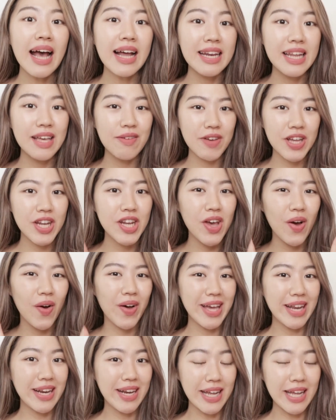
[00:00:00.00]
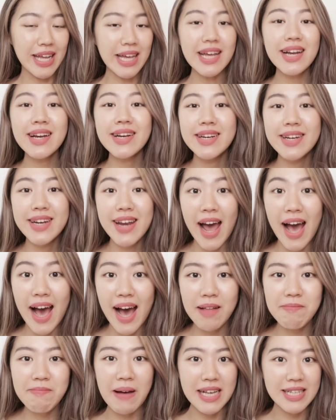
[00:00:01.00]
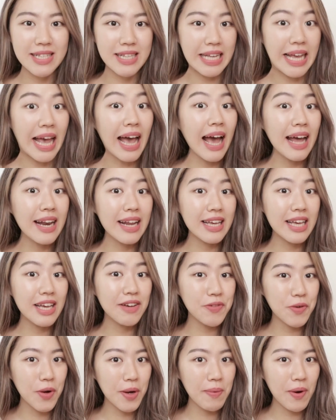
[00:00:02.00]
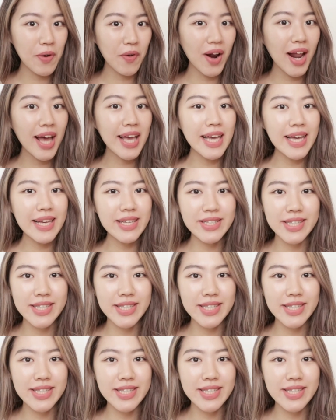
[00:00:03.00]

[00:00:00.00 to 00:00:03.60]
di video ini dan pastinya ada giveaway baru lagi.